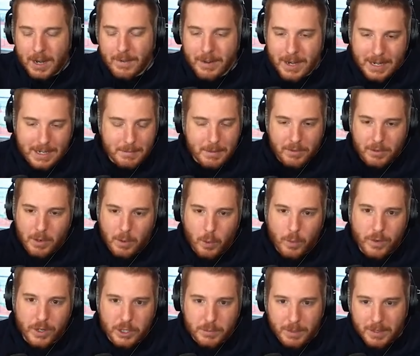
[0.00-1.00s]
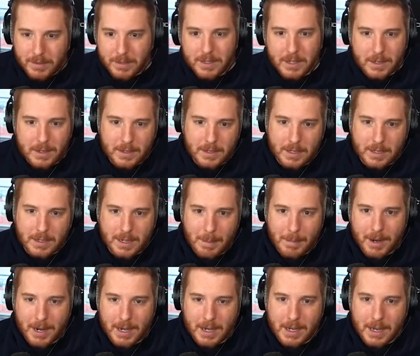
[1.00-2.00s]
weil er hat immer so eine Notfallspritze, die, die kann
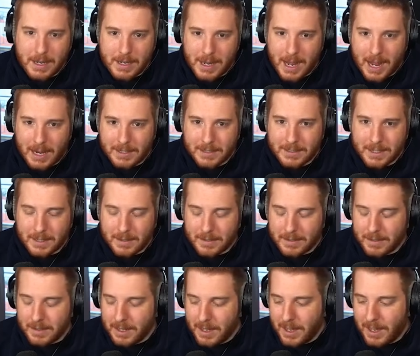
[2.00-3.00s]
man dann in den Arsch setzen.